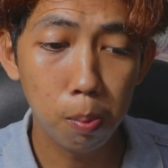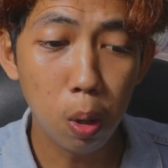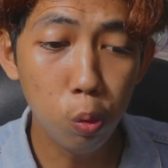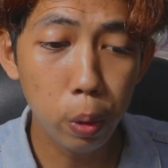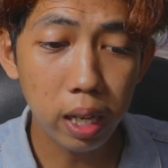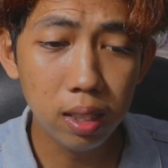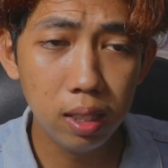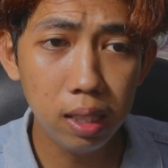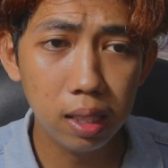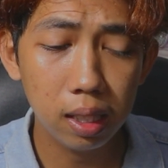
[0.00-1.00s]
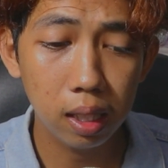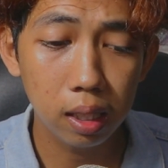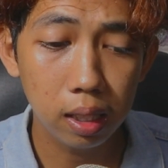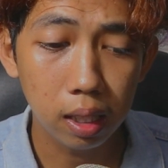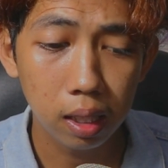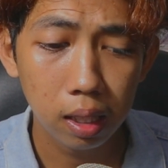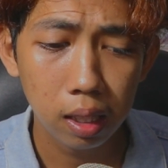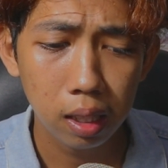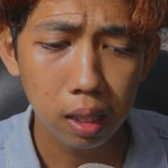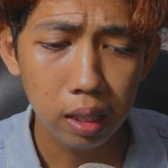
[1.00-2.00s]
bau bensin katanya
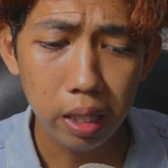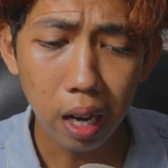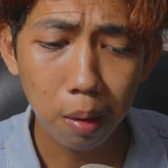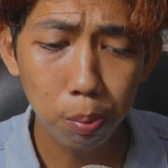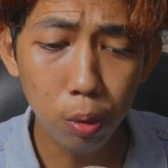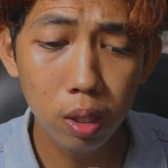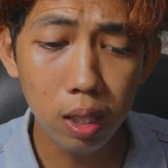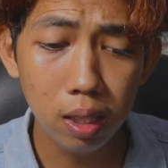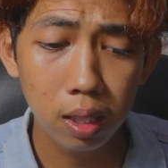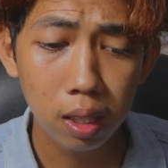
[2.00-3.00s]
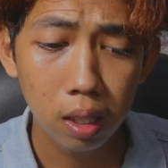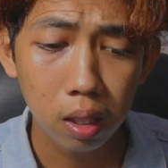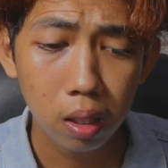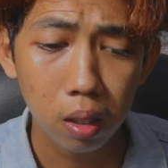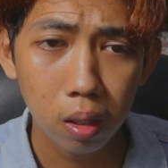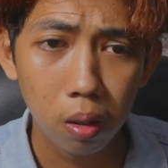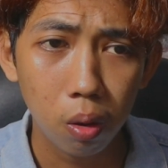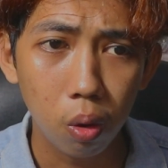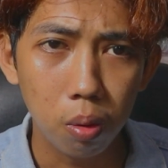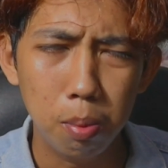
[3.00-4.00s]
ya ampun Nick
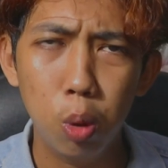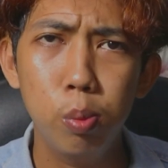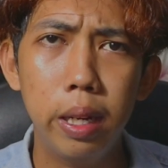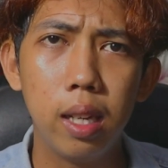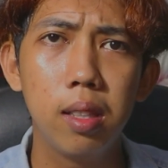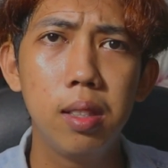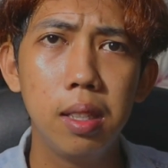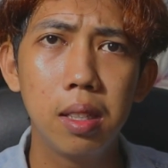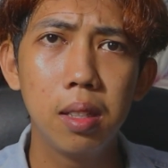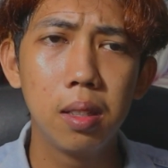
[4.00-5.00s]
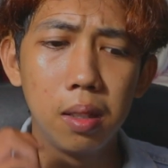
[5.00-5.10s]
bau bensin